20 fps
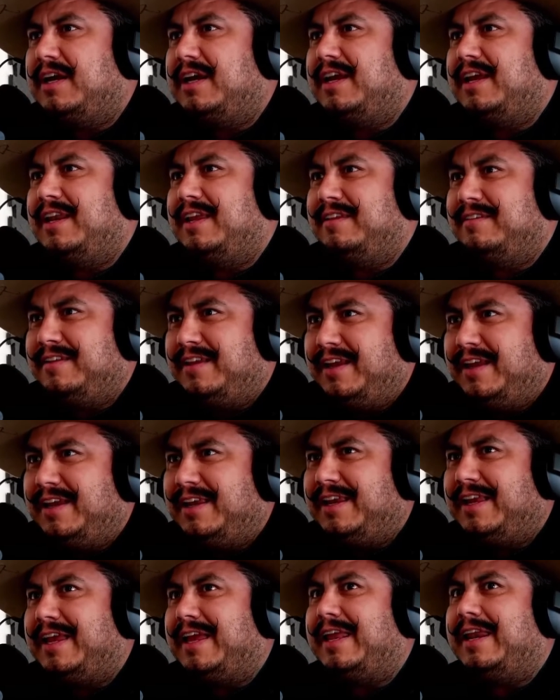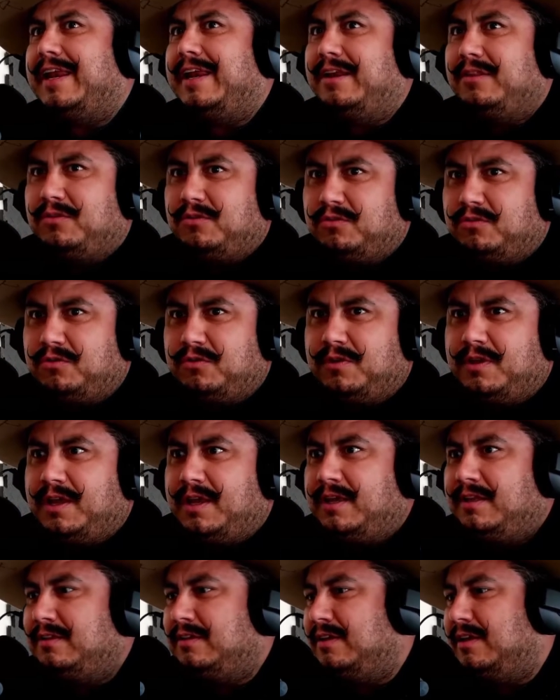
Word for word: Crecer, creer tu ciudad,